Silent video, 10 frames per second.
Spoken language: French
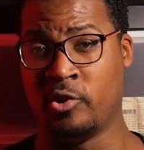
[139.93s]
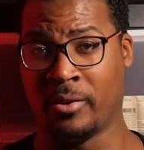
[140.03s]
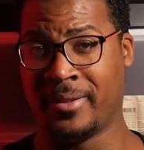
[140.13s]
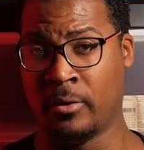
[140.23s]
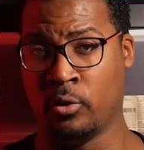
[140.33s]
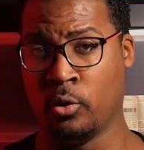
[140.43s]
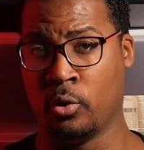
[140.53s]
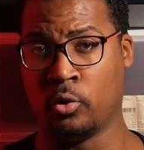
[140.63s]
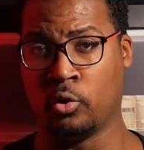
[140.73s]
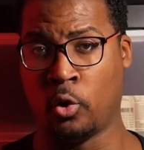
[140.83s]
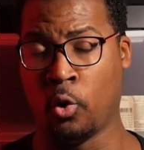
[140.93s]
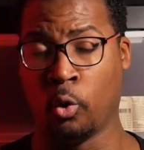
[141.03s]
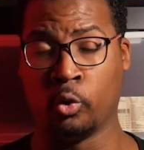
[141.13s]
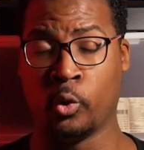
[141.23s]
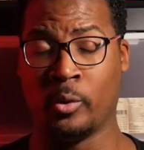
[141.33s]
Jordan euh, dans le
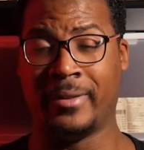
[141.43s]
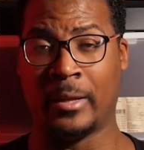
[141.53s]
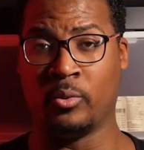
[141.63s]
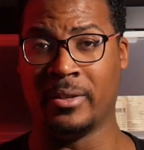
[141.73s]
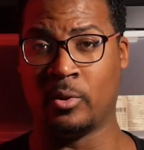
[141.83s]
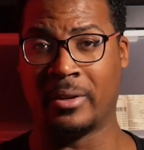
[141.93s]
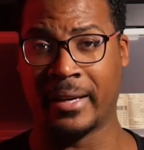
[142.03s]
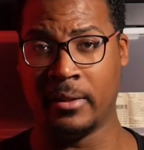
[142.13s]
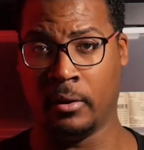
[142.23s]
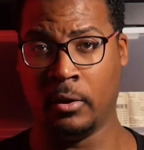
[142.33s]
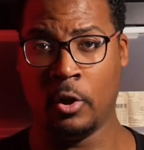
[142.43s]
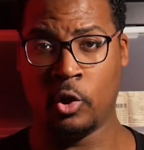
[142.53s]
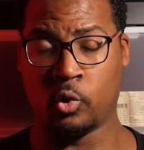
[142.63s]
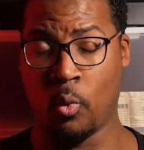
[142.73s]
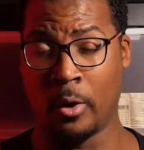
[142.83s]
rôle de d'Adonis Creed,
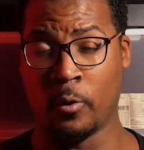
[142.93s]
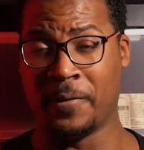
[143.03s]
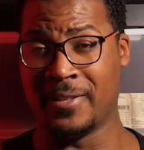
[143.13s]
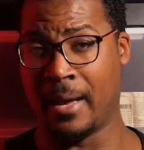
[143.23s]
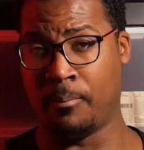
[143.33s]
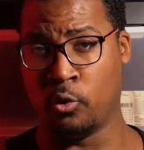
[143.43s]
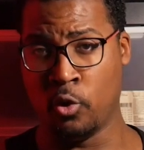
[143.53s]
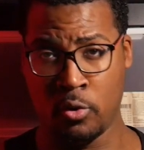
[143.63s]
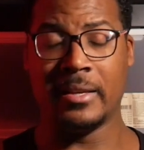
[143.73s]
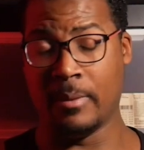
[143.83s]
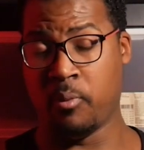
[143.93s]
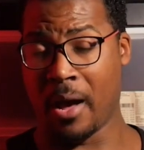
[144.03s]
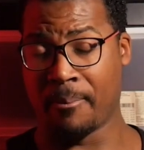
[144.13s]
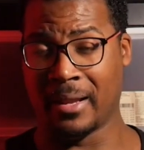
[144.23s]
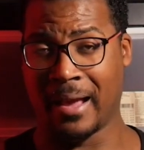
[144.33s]
soit le fils d'Apollo, qui pour
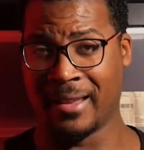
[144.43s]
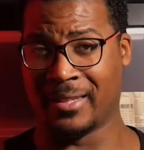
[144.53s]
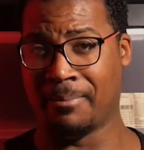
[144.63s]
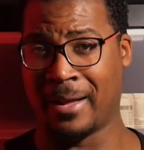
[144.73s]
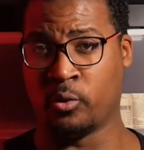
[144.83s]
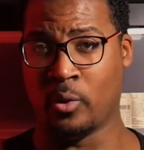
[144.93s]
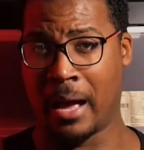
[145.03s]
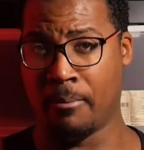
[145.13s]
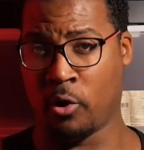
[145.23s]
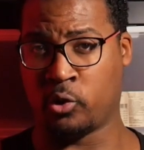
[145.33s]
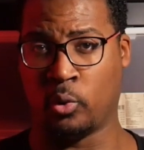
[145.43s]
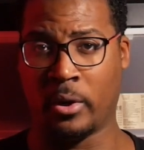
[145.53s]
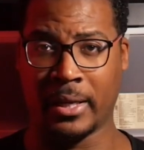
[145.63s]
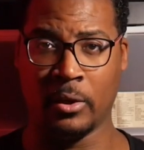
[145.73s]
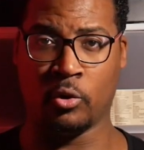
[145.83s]
rappel a été battu à mort sur le
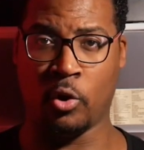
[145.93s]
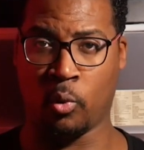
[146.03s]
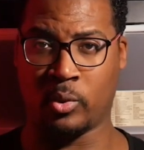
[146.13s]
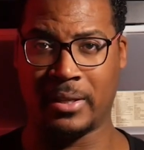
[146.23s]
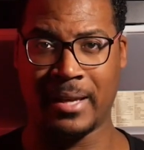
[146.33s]
ring dans Rocky